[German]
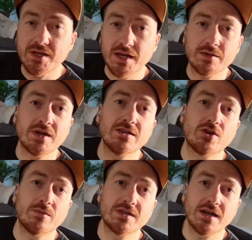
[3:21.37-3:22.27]
mir gerne mal in die
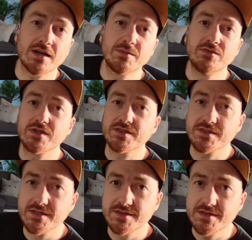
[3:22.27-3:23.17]
Kommentare, mich würde das
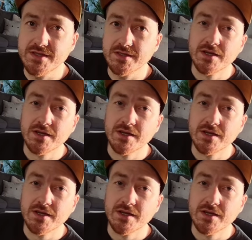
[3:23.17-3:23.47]
interessieren,